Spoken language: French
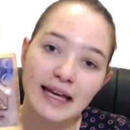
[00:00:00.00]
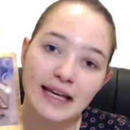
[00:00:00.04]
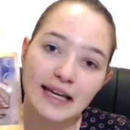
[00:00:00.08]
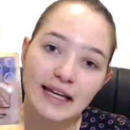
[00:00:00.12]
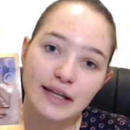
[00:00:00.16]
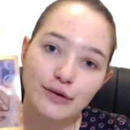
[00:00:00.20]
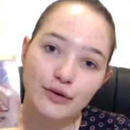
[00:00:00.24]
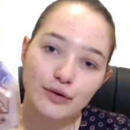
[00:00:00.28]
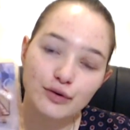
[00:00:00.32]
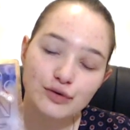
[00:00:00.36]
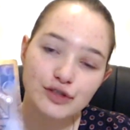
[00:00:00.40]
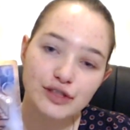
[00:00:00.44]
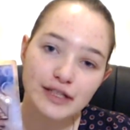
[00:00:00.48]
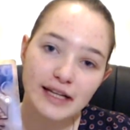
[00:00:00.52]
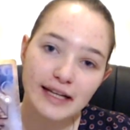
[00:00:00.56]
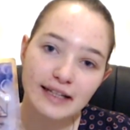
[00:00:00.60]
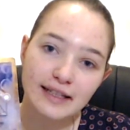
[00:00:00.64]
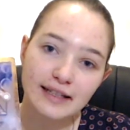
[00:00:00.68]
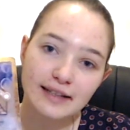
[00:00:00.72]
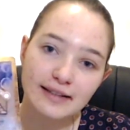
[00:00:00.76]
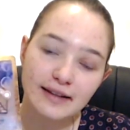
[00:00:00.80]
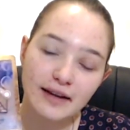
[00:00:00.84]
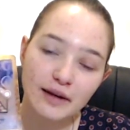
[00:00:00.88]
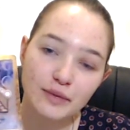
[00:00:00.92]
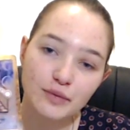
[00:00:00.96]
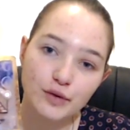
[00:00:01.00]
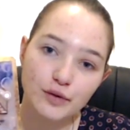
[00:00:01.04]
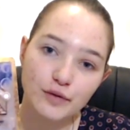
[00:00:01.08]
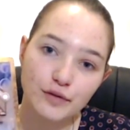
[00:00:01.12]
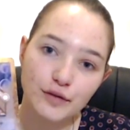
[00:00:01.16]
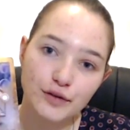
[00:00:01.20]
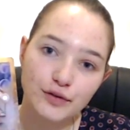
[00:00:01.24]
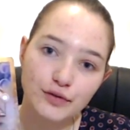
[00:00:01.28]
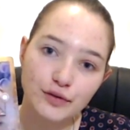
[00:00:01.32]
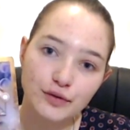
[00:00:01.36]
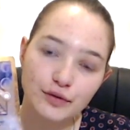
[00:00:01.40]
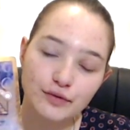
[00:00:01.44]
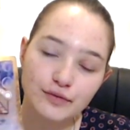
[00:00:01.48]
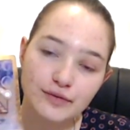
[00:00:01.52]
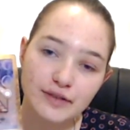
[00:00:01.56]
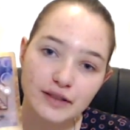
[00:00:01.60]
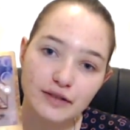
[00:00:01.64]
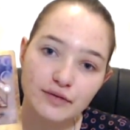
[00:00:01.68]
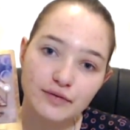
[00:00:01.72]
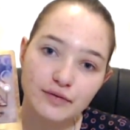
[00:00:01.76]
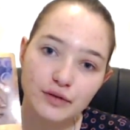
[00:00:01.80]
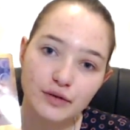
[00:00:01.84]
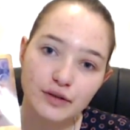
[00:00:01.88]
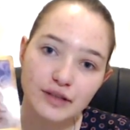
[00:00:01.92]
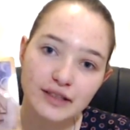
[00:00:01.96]
Et dans chaque étape de votre
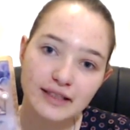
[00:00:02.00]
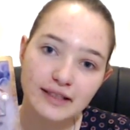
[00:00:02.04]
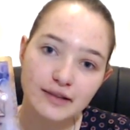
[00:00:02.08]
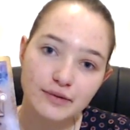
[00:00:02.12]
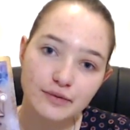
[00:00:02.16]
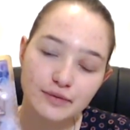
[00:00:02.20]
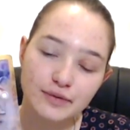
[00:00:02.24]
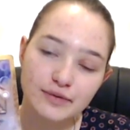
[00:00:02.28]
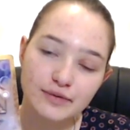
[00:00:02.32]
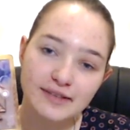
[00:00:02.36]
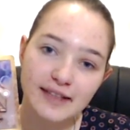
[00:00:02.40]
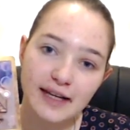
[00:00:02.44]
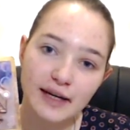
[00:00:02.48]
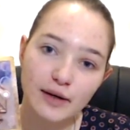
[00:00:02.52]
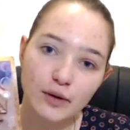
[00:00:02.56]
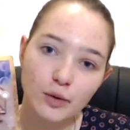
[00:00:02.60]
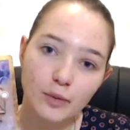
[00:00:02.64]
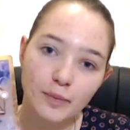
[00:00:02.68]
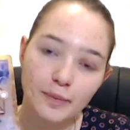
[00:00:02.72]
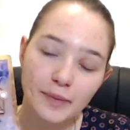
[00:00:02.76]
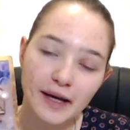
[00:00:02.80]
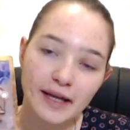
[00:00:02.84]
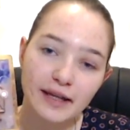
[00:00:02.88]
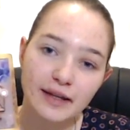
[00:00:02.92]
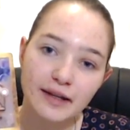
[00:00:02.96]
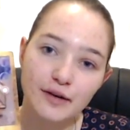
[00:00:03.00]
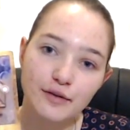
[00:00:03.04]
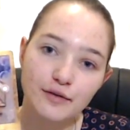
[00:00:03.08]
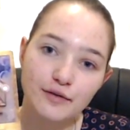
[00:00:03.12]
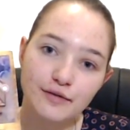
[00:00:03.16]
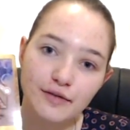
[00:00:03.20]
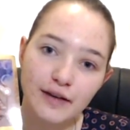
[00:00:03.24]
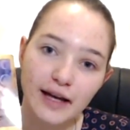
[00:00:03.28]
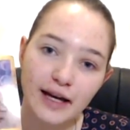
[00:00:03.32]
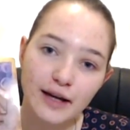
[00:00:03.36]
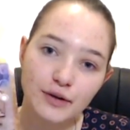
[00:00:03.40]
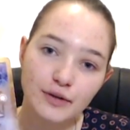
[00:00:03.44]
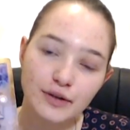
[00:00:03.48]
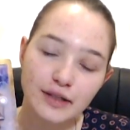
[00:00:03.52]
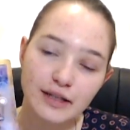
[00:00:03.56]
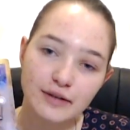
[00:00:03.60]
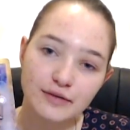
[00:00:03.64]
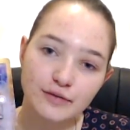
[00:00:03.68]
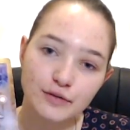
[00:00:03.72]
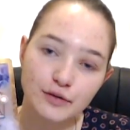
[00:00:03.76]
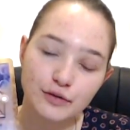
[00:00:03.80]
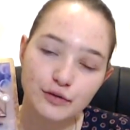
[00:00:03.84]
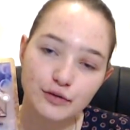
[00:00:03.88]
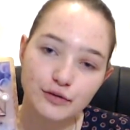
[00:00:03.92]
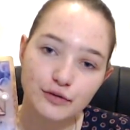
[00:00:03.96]
vie, vos guides vous accompagnent vers une
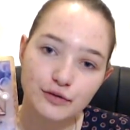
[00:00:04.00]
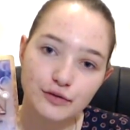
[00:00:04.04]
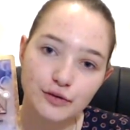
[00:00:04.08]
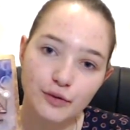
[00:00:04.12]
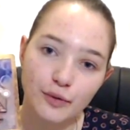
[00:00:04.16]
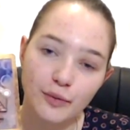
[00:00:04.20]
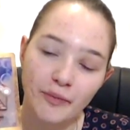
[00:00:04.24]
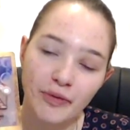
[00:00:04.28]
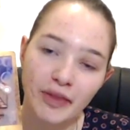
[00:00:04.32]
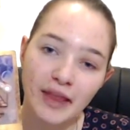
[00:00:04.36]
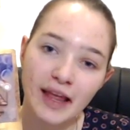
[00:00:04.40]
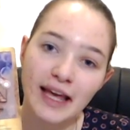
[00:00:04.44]
évolution.